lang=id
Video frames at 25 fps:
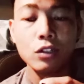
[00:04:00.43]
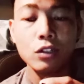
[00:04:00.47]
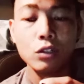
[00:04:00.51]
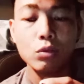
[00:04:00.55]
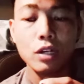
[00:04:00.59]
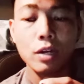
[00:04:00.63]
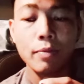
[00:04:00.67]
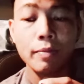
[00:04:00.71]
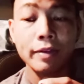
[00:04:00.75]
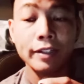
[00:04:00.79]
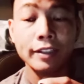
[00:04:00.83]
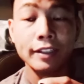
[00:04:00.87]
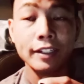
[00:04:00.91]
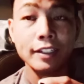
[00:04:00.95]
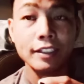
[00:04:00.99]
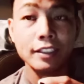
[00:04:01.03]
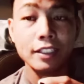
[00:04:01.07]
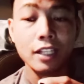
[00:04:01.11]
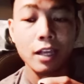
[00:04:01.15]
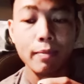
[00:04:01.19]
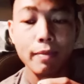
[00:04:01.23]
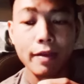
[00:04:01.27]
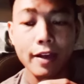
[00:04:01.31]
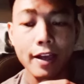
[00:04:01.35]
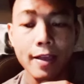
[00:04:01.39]
Ketua Menteri
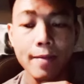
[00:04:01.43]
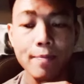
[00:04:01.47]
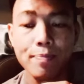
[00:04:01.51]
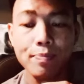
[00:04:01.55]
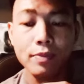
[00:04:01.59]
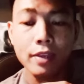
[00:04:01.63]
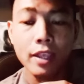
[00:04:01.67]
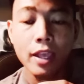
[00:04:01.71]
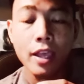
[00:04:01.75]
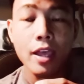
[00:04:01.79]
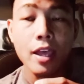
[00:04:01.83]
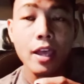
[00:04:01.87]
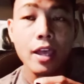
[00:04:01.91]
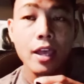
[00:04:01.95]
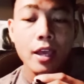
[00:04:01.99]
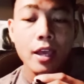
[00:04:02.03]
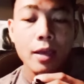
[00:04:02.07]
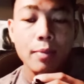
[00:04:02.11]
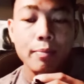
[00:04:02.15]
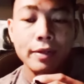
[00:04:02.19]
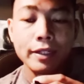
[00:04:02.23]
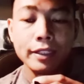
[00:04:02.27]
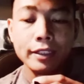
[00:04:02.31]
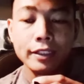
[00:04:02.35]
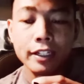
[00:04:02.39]
Sabah,
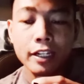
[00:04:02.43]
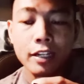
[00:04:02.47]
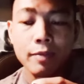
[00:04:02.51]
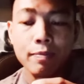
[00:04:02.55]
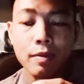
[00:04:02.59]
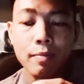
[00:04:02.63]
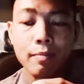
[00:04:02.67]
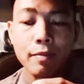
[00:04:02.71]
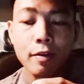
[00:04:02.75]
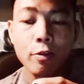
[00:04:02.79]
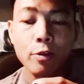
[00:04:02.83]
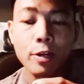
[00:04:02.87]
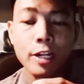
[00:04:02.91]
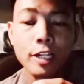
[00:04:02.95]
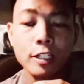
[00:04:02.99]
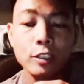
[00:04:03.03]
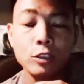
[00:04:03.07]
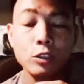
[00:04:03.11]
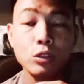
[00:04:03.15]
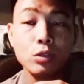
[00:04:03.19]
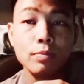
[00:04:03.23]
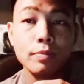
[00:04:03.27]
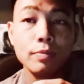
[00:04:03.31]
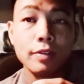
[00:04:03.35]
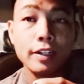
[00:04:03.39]
Menteri Pembangunan
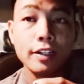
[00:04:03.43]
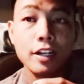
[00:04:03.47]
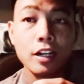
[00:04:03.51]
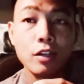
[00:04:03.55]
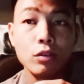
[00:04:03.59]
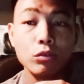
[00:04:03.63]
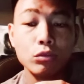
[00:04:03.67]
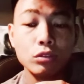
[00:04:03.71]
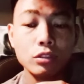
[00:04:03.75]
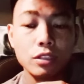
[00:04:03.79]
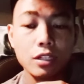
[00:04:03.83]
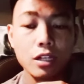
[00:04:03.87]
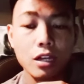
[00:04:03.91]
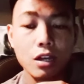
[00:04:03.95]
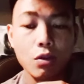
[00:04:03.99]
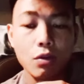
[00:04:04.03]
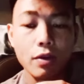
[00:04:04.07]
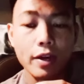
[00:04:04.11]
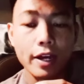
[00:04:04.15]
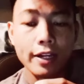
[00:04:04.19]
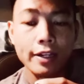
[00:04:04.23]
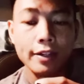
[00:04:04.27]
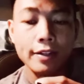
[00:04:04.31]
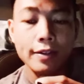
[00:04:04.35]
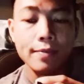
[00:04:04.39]
Sumber dan
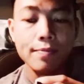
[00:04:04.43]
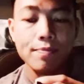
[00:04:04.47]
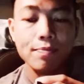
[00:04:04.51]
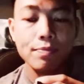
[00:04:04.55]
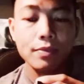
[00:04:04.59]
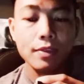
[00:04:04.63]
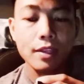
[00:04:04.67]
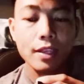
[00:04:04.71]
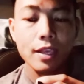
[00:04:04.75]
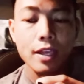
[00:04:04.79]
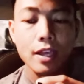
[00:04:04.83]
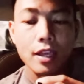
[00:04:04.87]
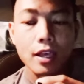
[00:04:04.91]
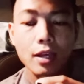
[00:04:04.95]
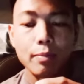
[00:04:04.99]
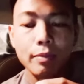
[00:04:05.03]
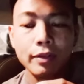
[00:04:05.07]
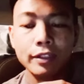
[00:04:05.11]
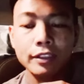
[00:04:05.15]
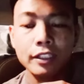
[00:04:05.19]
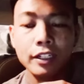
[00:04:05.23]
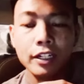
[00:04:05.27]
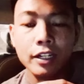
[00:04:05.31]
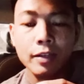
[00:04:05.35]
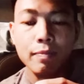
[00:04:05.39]
Usahawan,
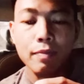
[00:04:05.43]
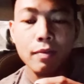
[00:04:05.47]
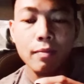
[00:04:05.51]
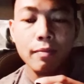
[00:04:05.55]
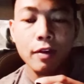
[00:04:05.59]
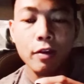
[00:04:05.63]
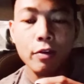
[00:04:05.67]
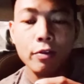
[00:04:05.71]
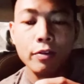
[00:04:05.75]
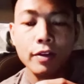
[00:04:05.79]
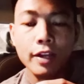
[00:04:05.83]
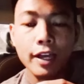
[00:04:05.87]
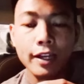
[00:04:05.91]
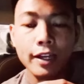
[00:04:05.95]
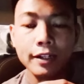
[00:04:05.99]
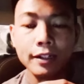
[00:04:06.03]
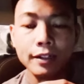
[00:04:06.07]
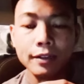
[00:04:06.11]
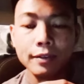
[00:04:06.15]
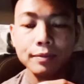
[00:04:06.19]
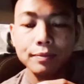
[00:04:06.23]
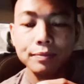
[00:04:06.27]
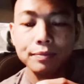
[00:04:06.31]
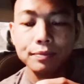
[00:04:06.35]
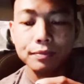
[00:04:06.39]
Menteri Pembangunan